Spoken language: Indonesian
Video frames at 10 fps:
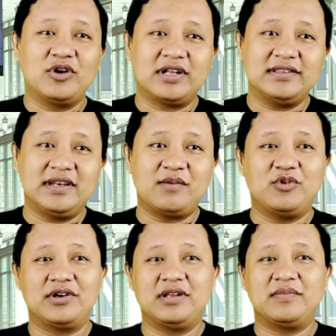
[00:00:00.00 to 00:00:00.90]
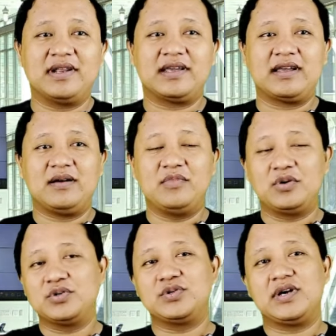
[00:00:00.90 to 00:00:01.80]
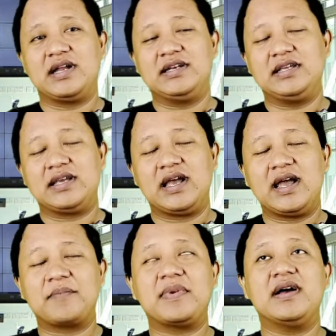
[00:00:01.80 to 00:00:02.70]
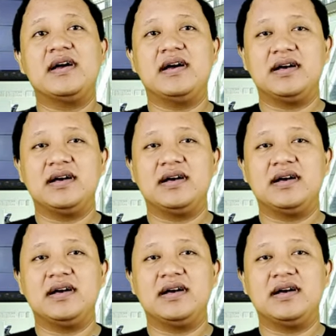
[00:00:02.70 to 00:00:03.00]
bukan tidak mungkin mereka mengusung Andika apa